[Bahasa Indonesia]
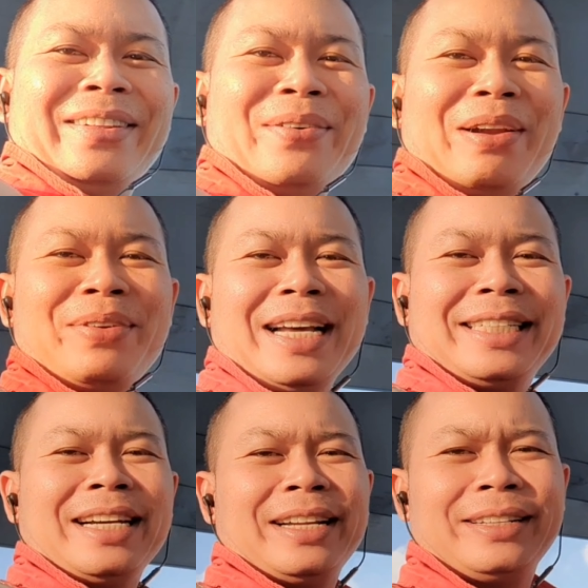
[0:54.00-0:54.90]
luar
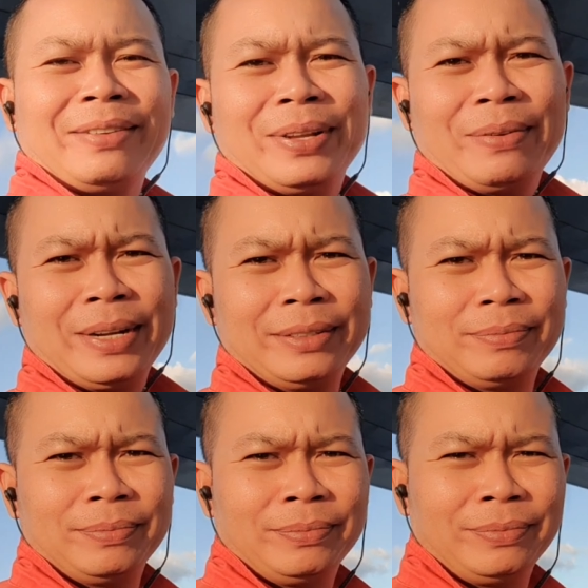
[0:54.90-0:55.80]
biasa teman-teman.
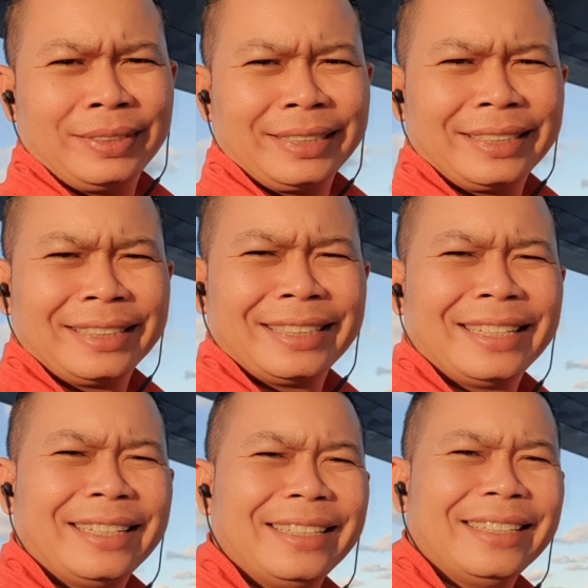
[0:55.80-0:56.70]

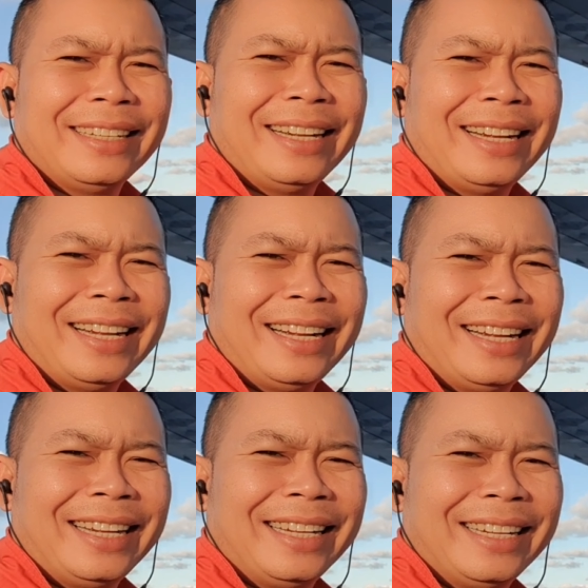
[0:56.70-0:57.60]

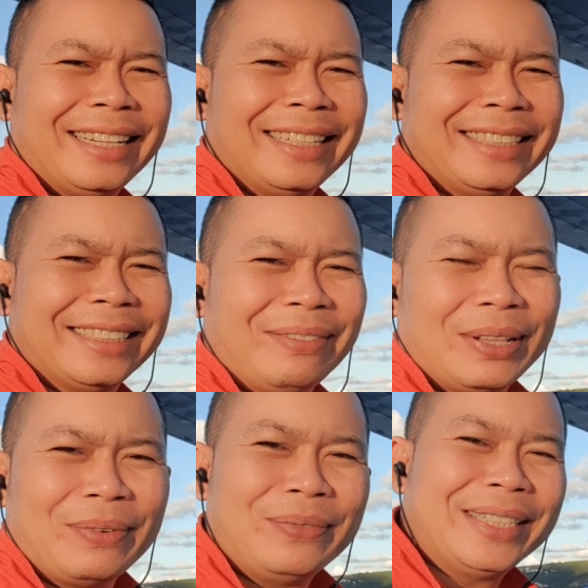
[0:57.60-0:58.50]
Nah,
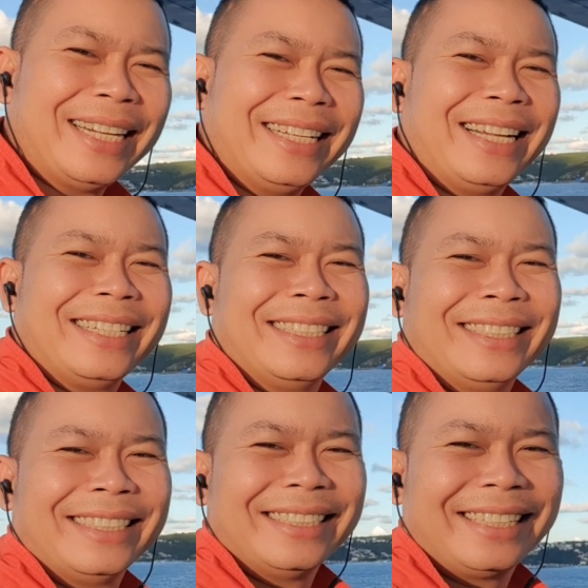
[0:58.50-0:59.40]
teman-teman bisa lihat
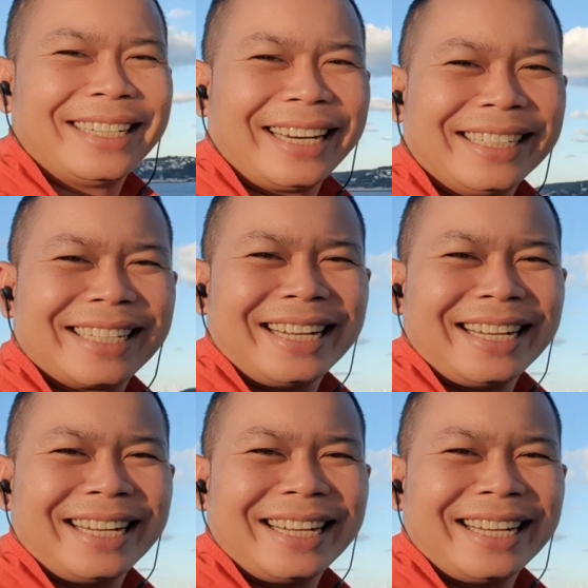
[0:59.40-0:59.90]
keren